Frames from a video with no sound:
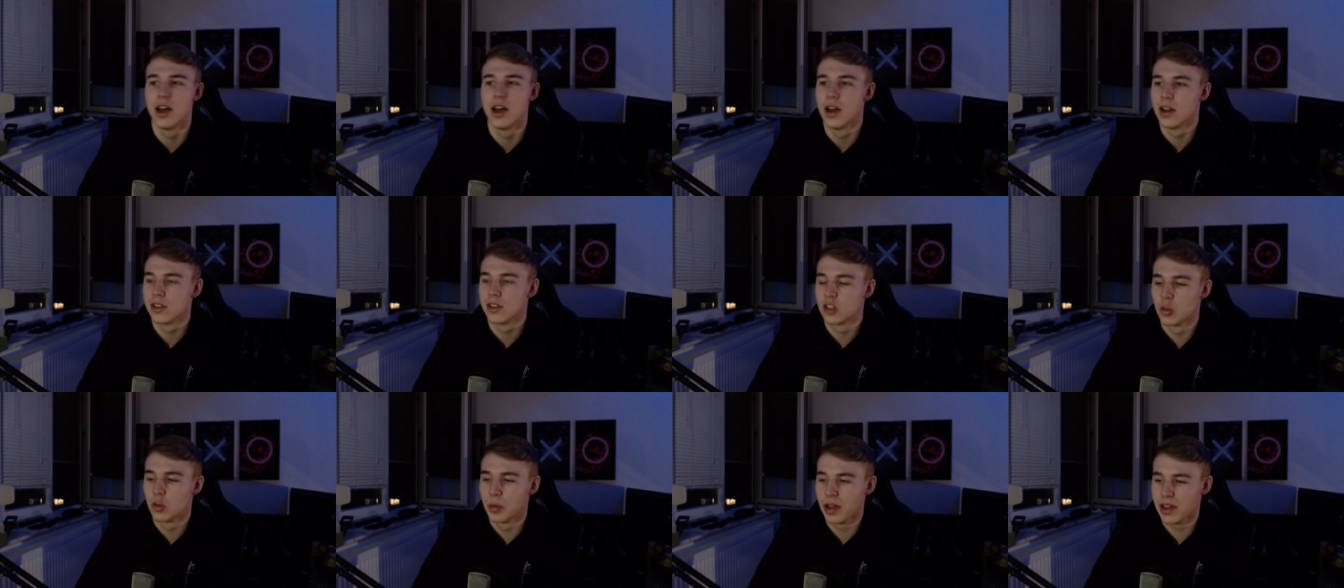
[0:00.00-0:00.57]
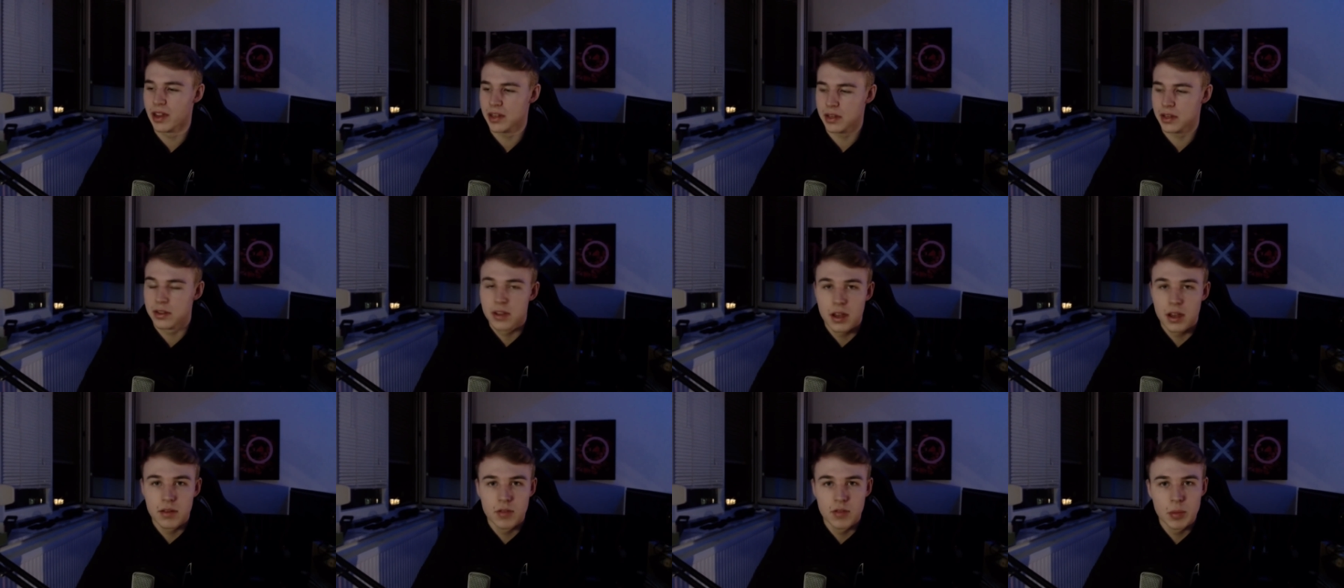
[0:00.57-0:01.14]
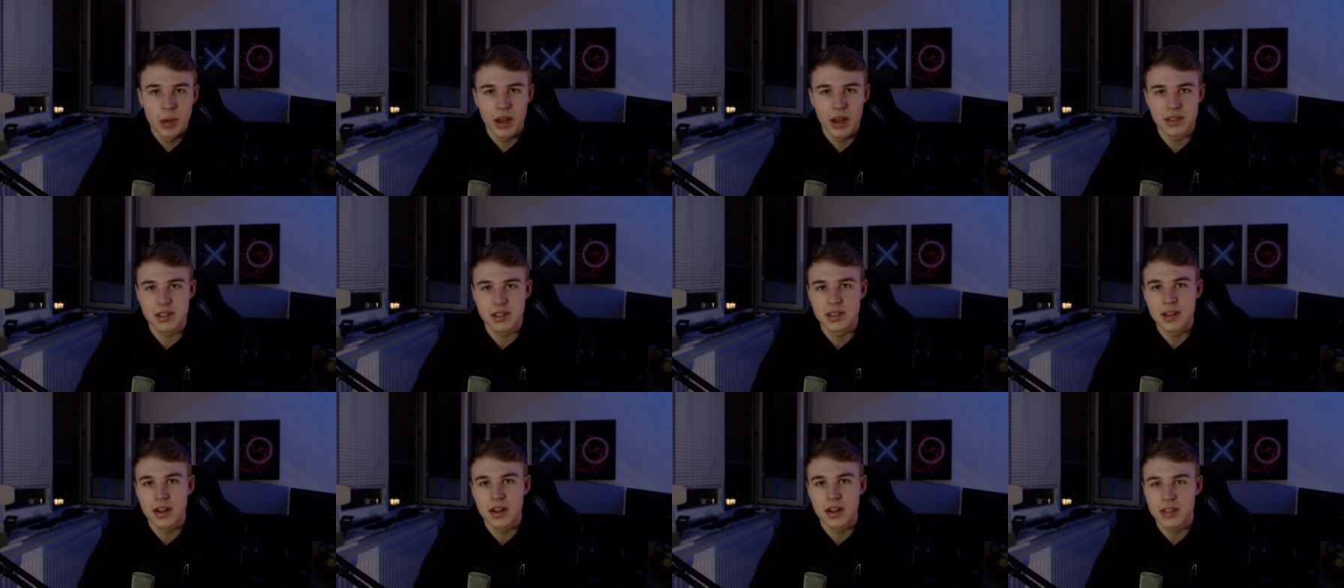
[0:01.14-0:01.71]
zu berichten, denn wie bereits
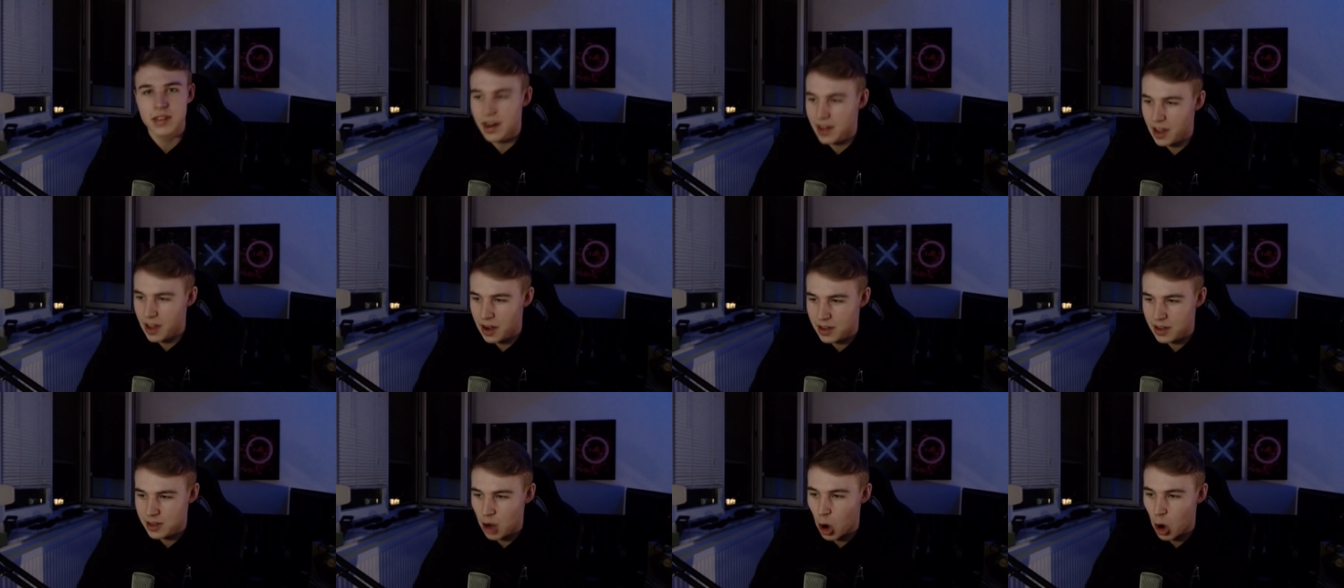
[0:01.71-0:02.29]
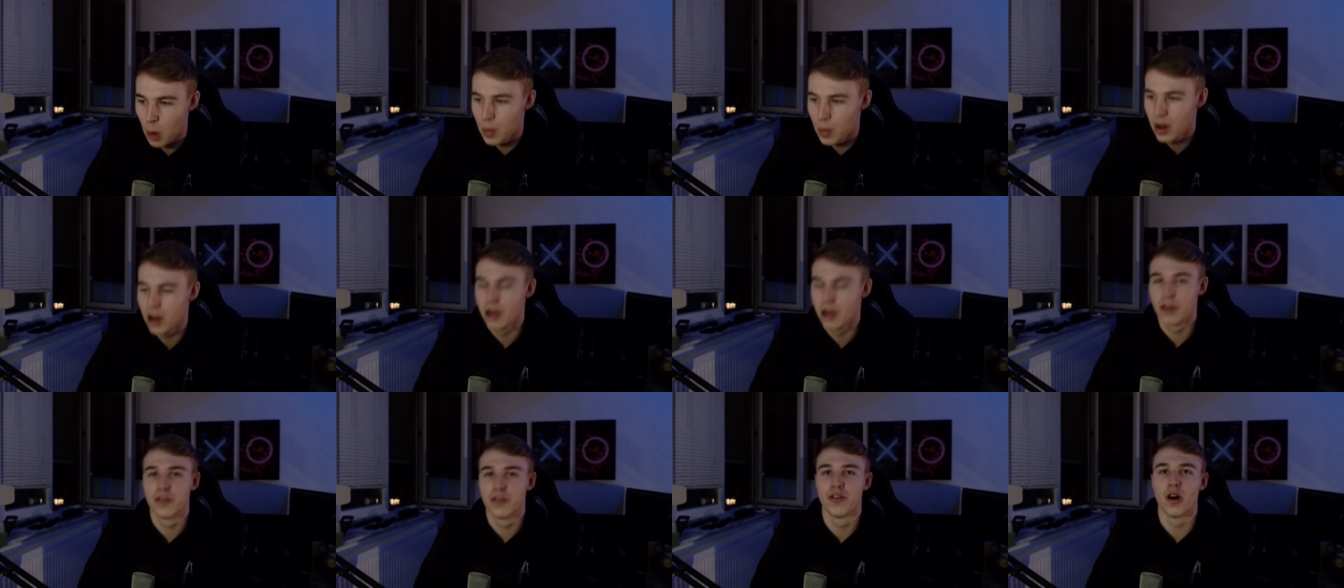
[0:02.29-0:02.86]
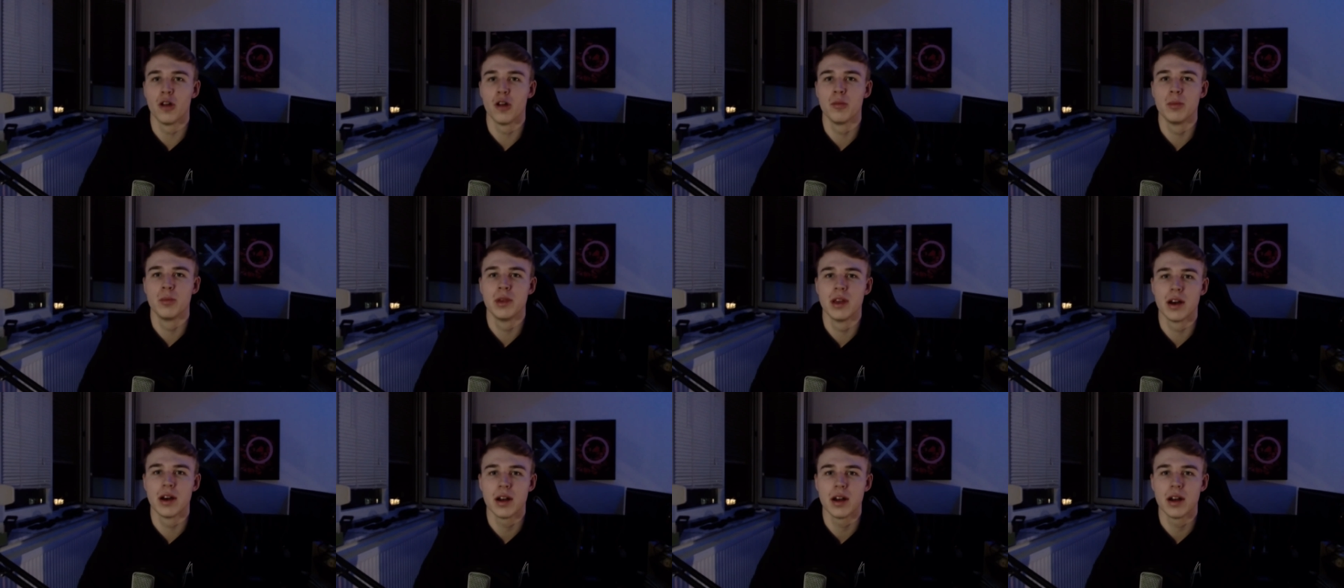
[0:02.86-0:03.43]
gesagt, ein kleiner Traum von
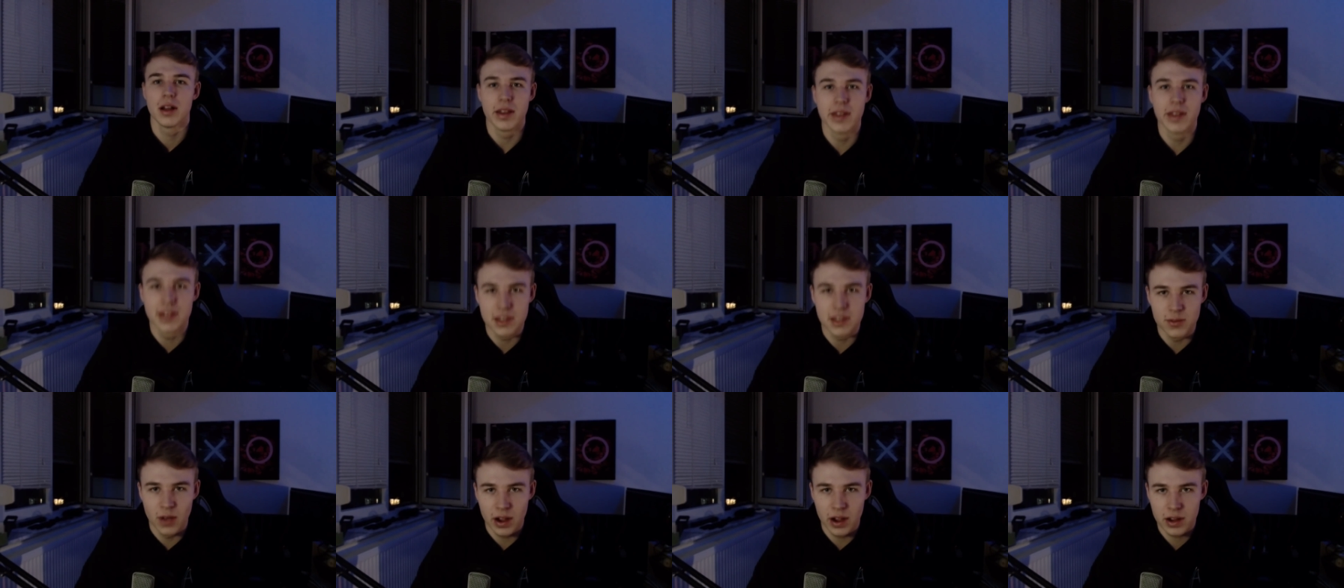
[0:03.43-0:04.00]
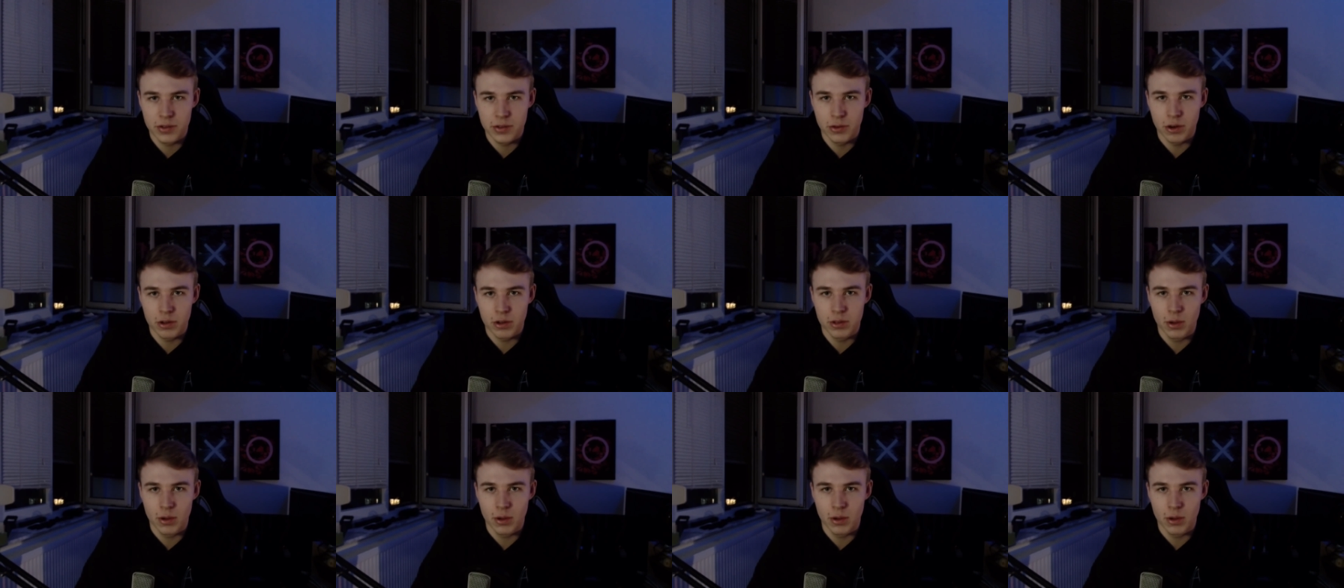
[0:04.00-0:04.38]
mir ist wahr geworden.